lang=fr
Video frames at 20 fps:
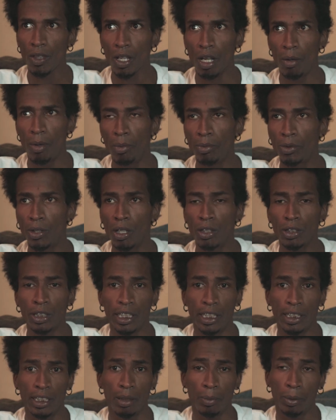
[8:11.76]
en même temps.
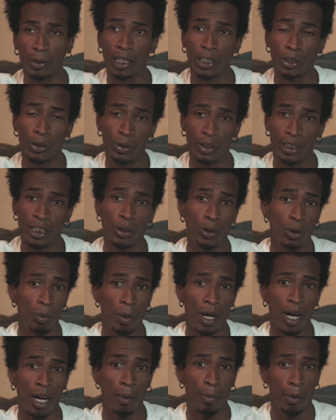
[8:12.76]
C'est pour ça que je dis que je suis
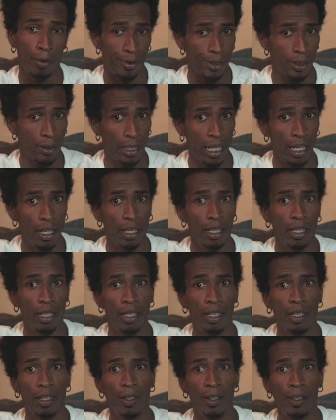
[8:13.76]
pas professionnel.
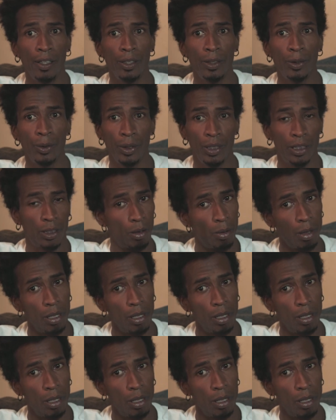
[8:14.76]
Je suis